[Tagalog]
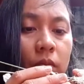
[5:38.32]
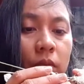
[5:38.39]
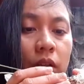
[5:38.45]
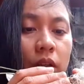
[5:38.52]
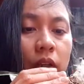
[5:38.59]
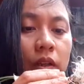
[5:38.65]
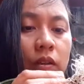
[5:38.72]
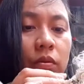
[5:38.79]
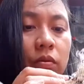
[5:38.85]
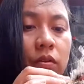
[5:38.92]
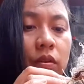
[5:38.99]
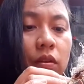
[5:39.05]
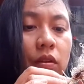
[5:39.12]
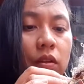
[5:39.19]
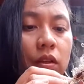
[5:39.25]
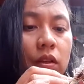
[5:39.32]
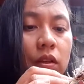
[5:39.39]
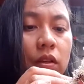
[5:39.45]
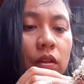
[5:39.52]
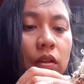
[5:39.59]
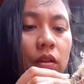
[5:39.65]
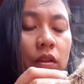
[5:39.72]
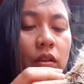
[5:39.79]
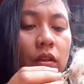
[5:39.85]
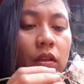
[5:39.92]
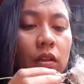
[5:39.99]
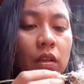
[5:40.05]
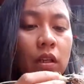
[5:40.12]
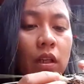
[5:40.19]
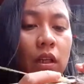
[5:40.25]
But I don't think,
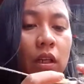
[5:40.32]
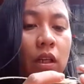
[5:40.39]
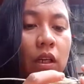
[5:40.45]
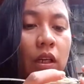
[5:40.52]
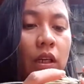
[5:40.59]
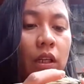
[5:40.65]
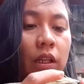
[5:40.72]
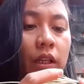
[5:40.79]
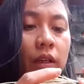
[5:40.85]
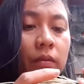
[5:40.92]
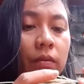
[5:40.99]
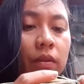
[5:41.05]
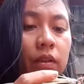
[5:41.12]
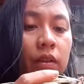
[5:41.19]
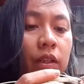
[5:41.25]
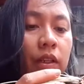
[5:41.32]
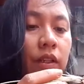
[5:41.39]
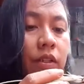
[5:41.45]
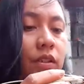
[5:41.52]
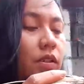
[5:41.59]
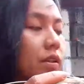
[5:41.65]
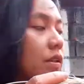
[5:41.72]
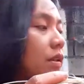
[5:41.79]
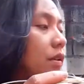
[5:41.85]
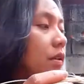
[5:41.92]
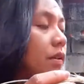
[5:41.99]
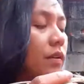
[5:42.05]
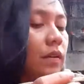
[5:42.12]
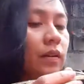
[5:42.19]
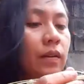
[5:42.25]
I'll keep the rest
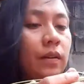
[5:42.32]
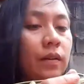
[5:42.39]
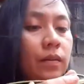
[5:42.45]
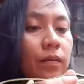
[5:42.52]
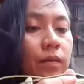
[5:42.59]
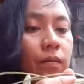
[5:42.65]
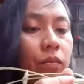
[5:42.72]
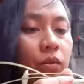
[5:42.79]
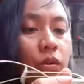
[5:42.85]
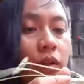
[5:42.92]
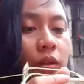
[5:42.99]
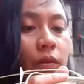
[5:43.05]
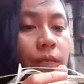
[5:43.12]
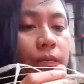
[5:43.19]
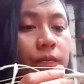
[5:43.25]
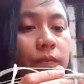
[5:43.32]
um, muna.